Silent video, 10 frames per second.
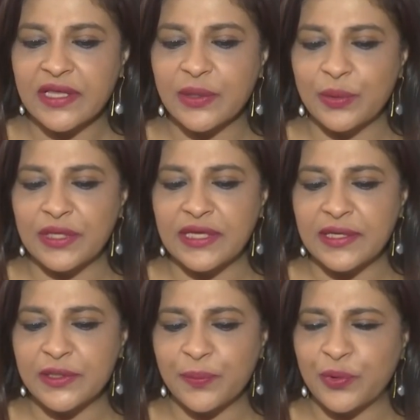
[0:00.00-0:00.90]
कि
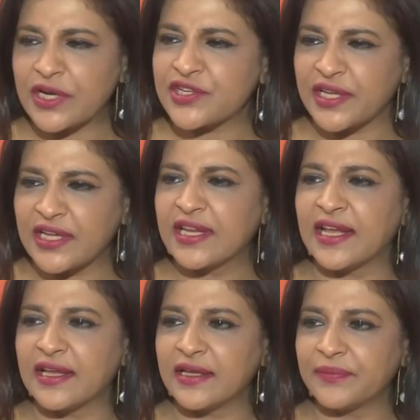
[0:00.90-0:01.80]
उनकी जो पूरा शरीर
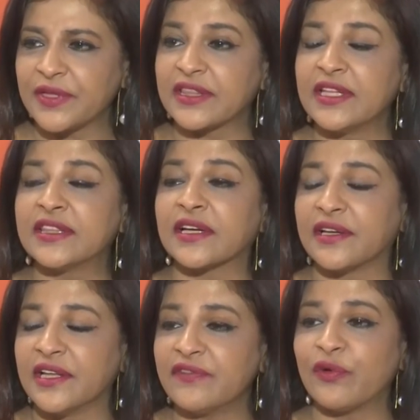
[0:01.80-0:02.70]
है कितनी
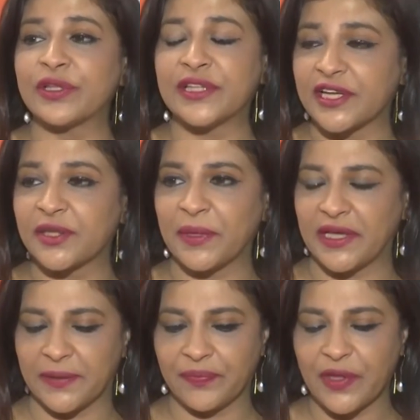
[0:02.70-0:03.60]
तकलीफ और दर्द में
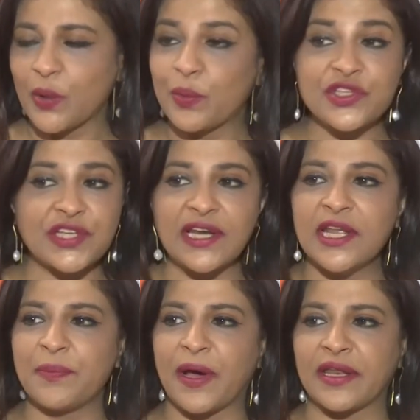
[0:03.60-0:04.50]
है वो चल
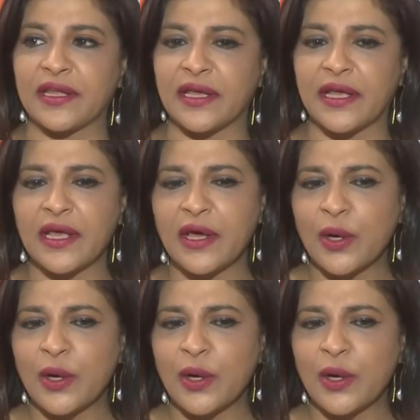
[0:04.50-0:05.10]
नहीं पा रही हैं